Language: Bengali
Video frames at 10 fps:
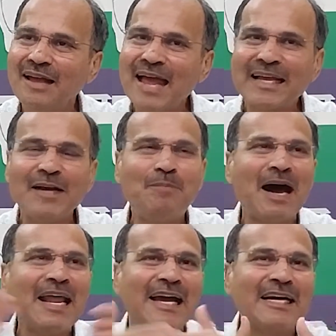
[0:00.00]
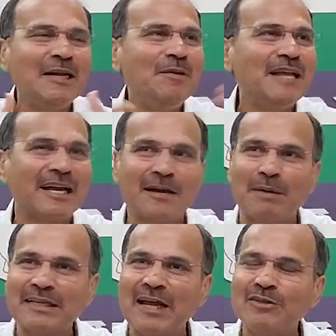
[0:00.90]
এক একবার এক এক টিভিতে এক এক
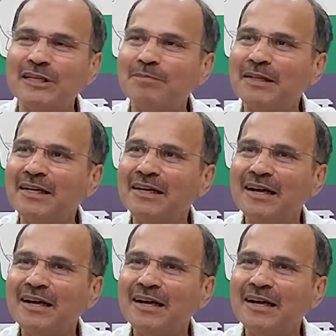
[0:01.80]
বাতেলা হচ্ছে আপনাদের